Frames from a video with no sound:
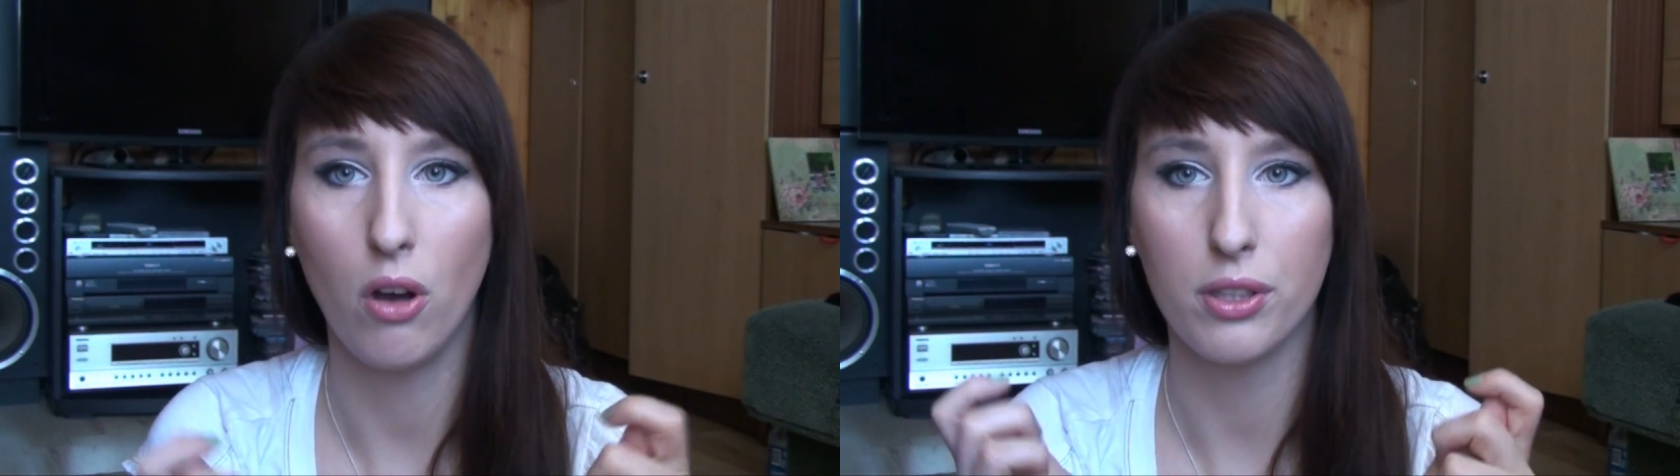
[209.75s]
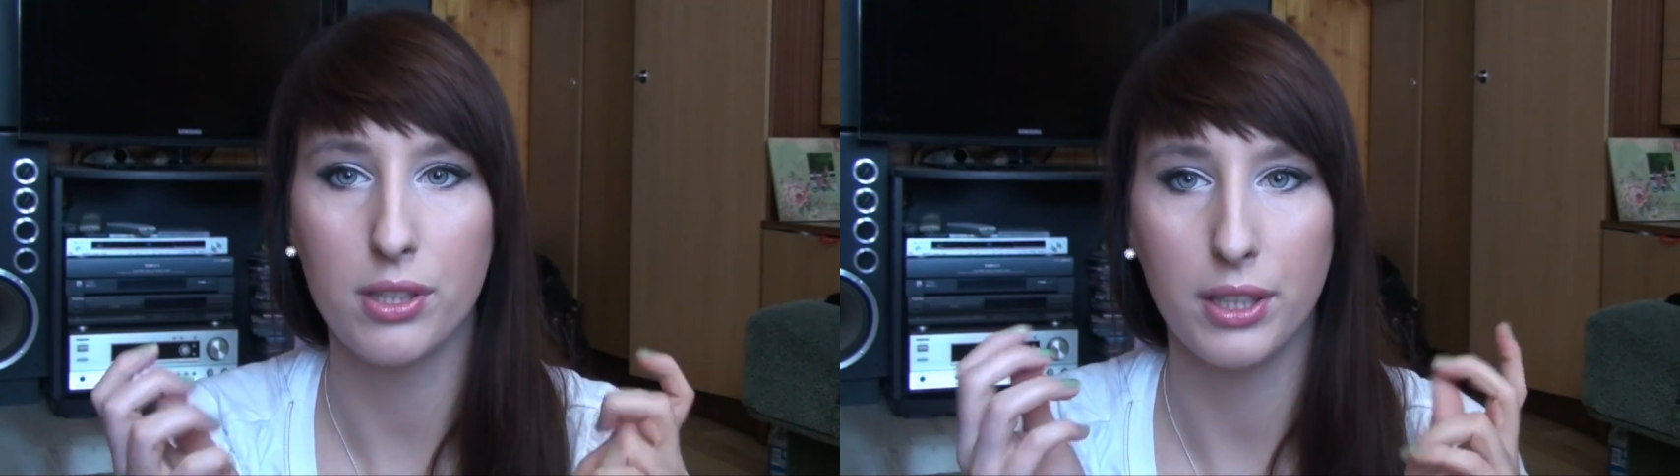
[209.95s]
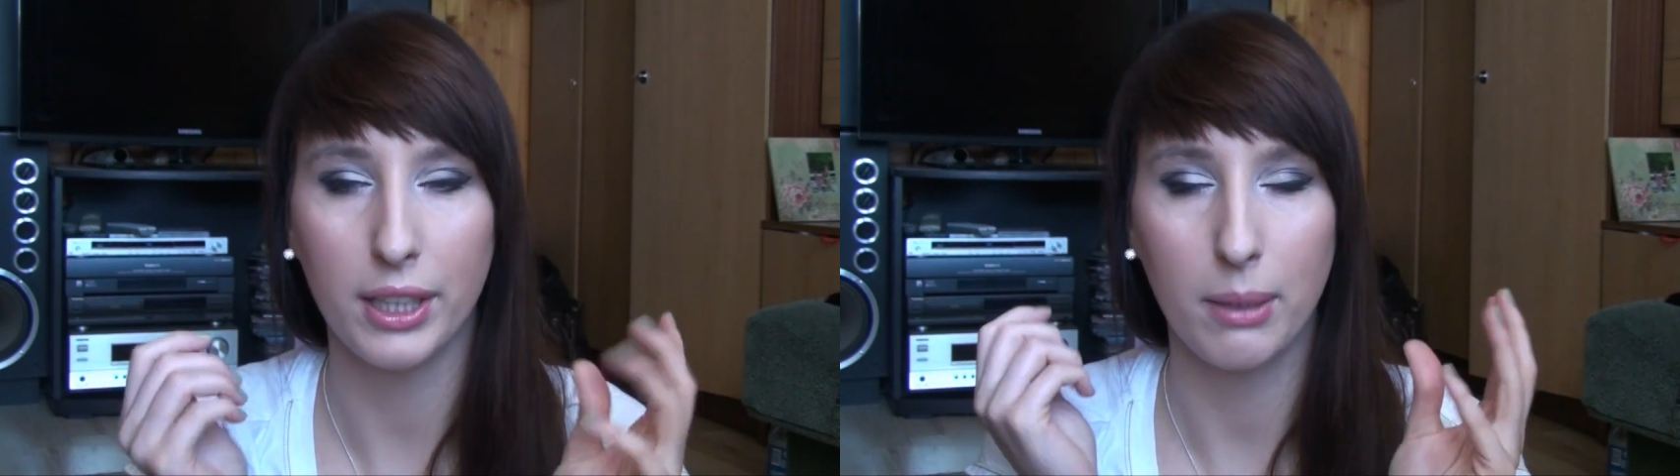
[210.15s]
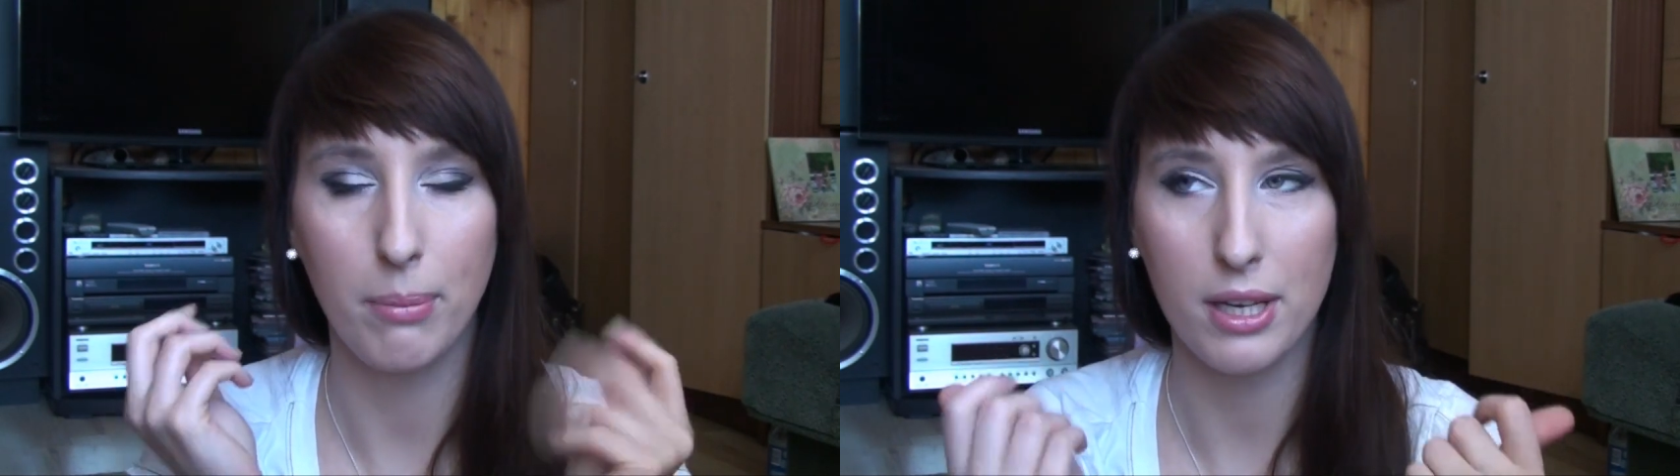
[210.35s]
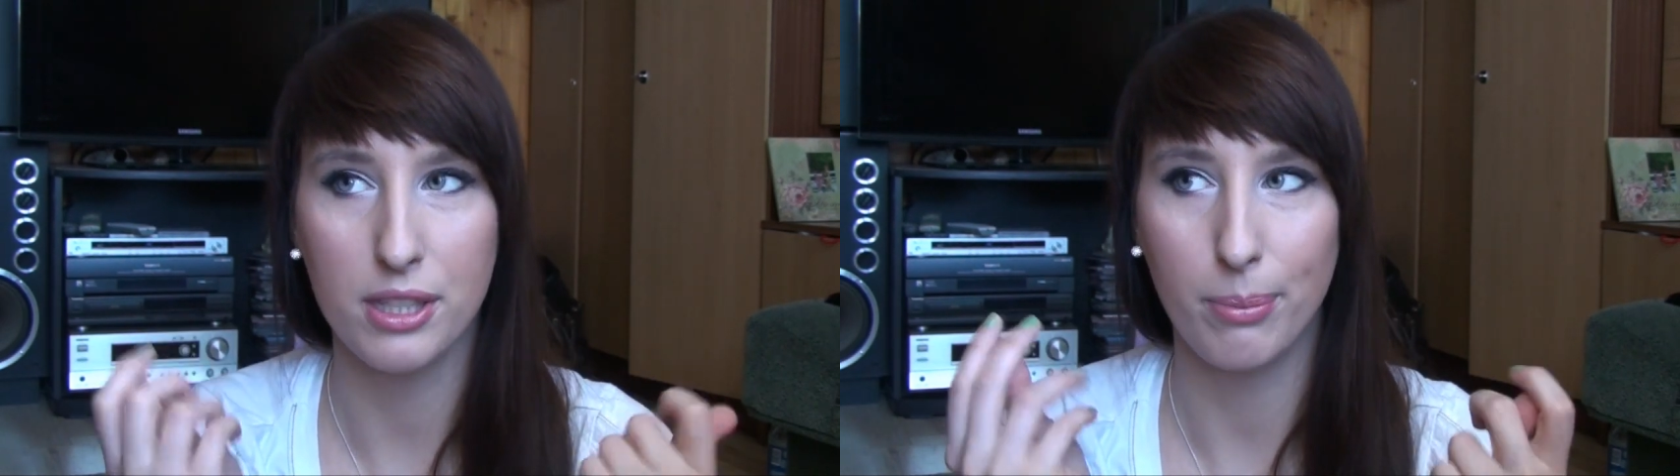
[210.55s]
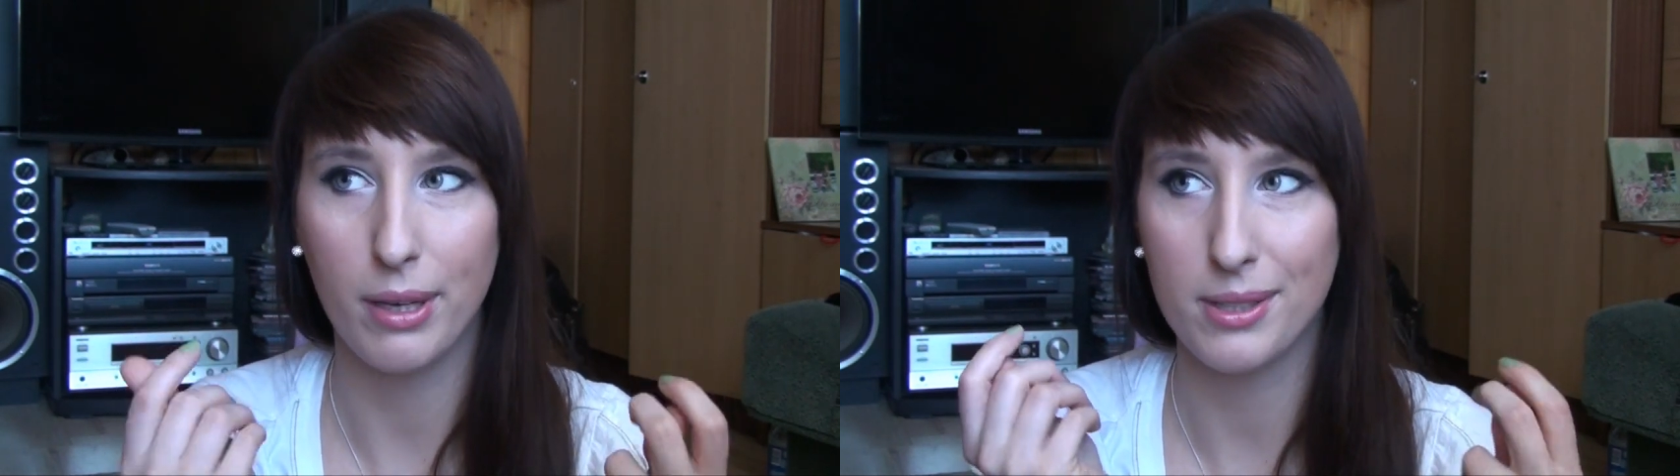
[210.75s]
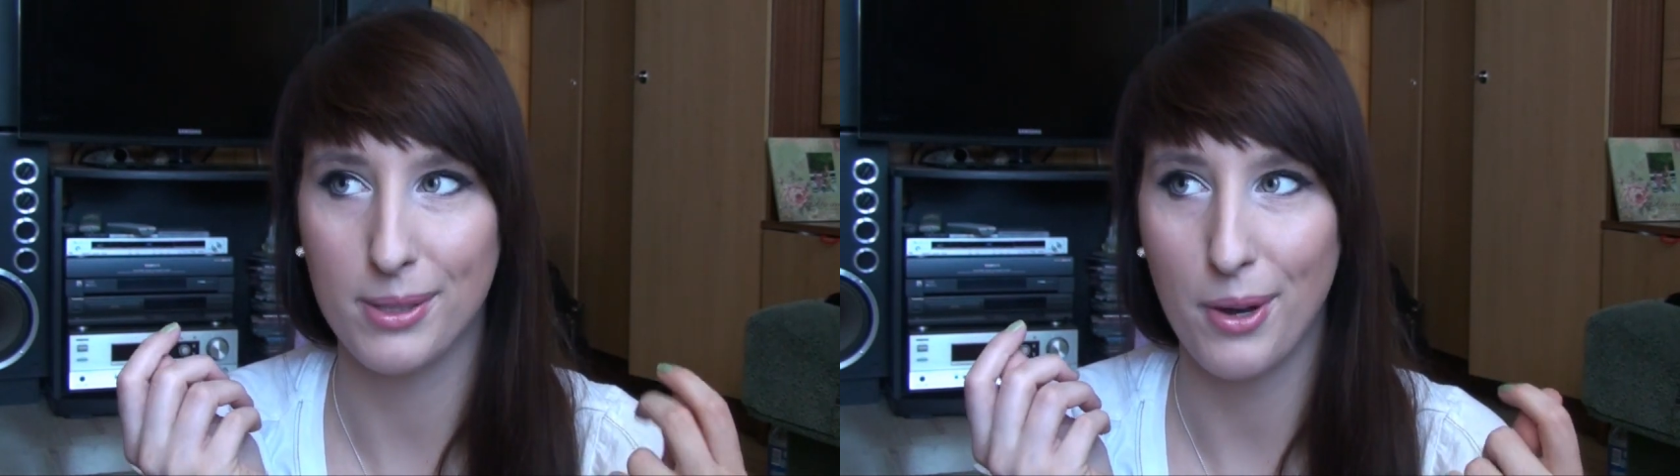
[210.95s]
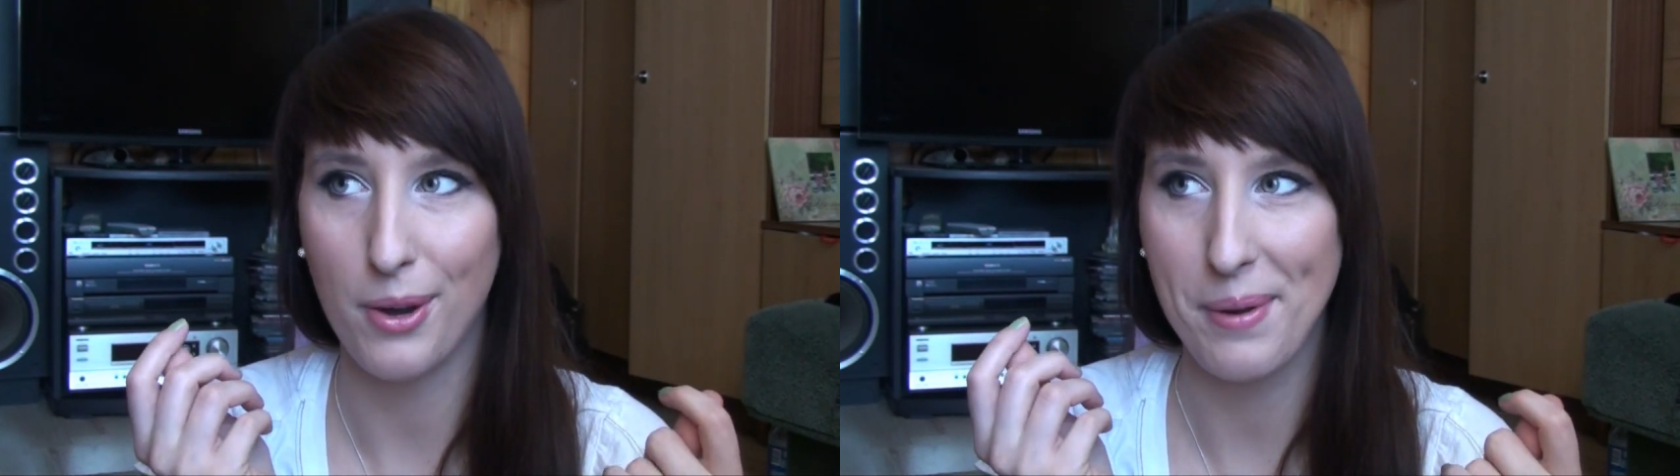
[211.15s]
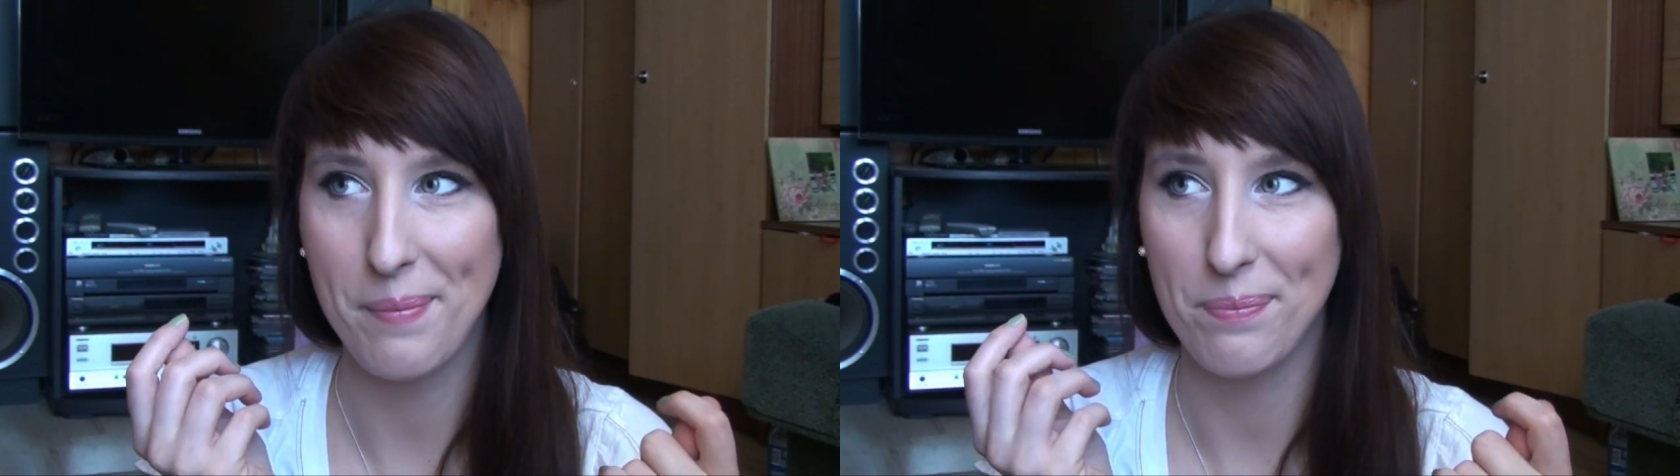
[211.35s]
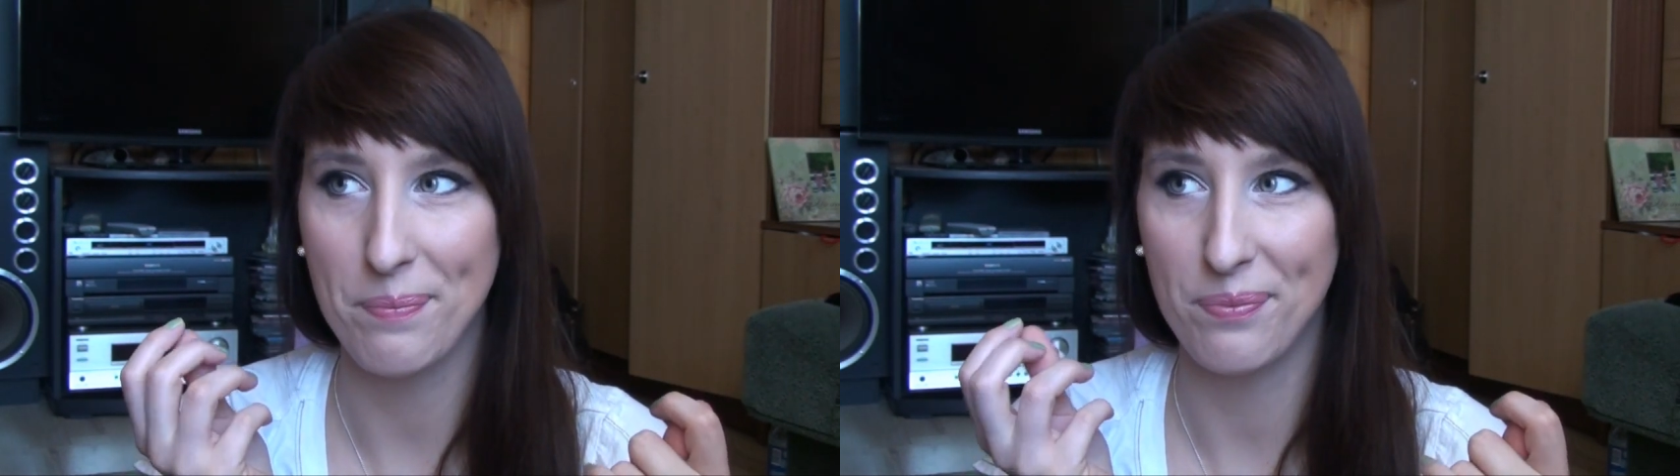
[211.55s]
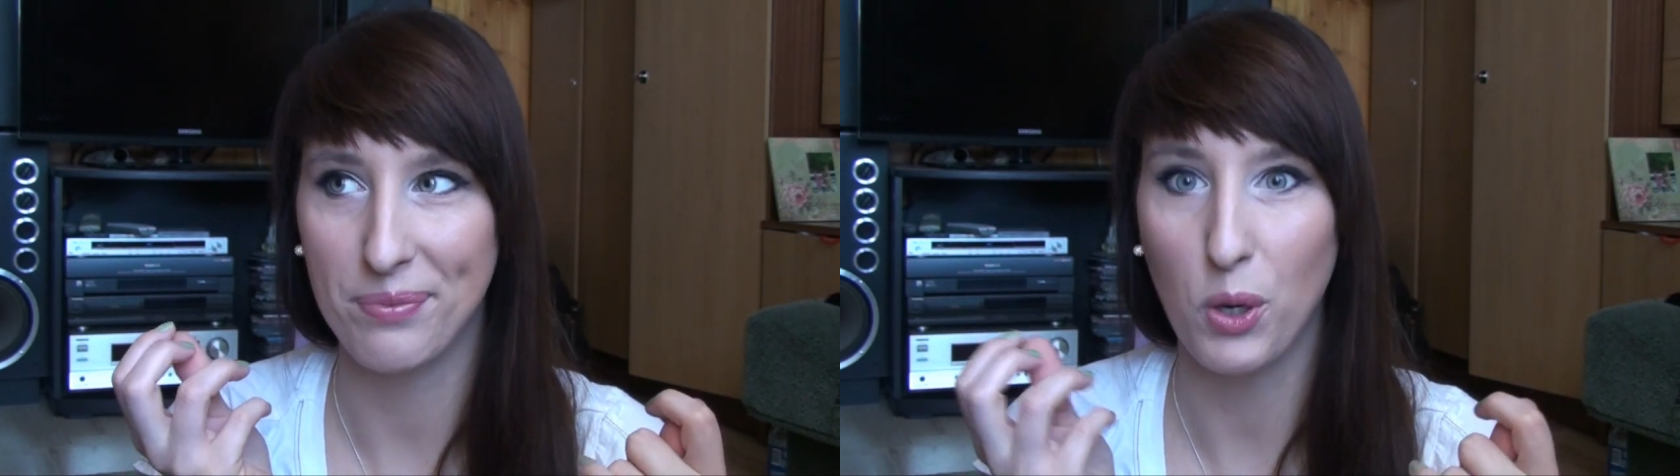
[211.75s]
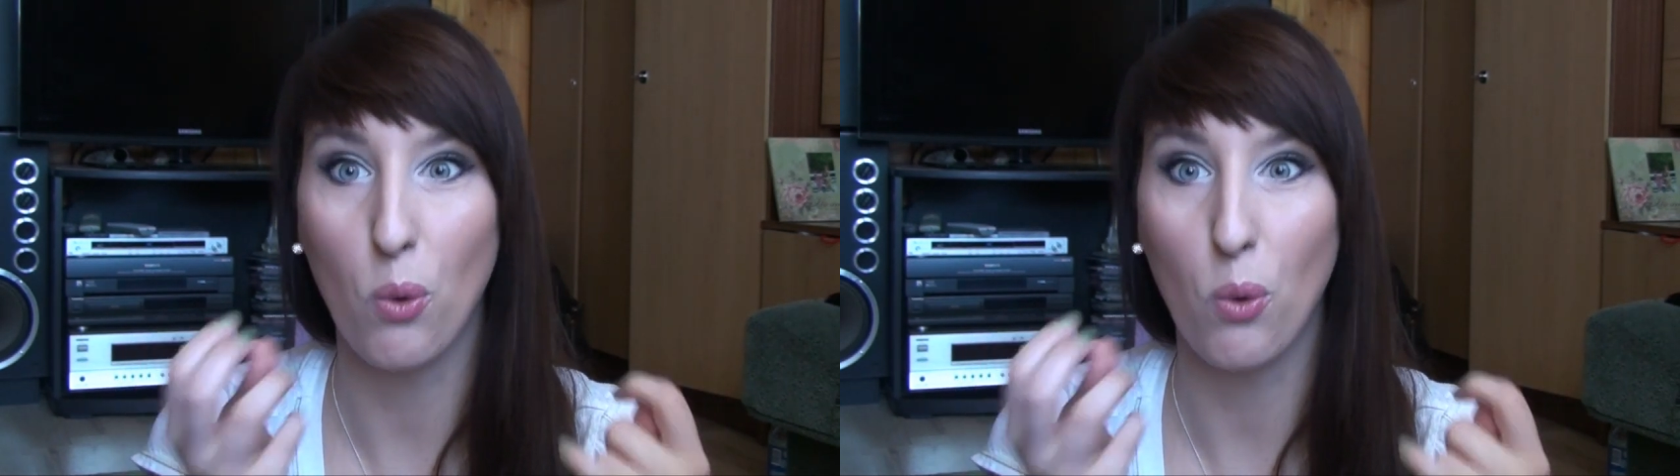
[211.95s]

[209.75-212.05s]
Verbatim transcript: one są takie bardzo, bardzo mm,